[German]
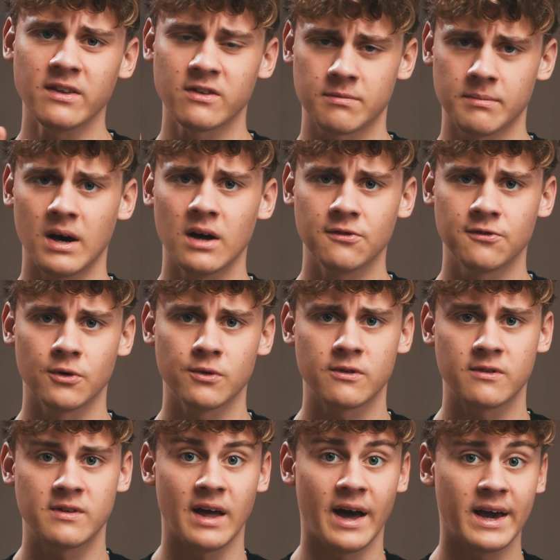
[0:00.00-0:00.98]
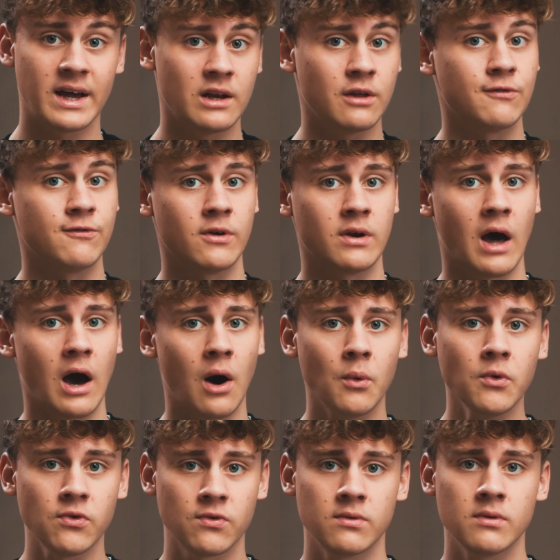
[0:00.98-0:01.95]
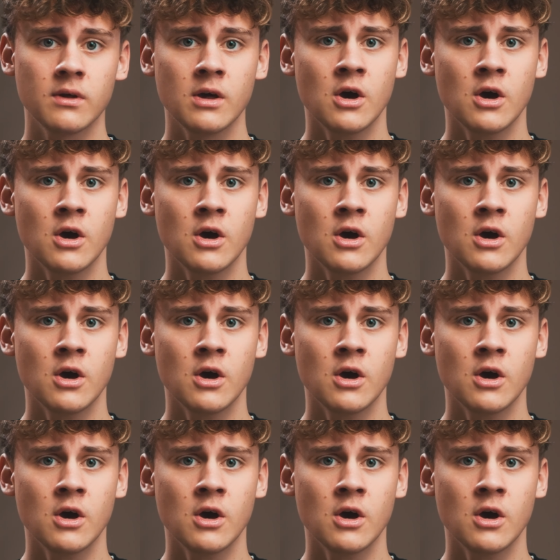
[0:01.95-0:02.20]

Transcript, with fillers: Smartphones, die eigentlich von außen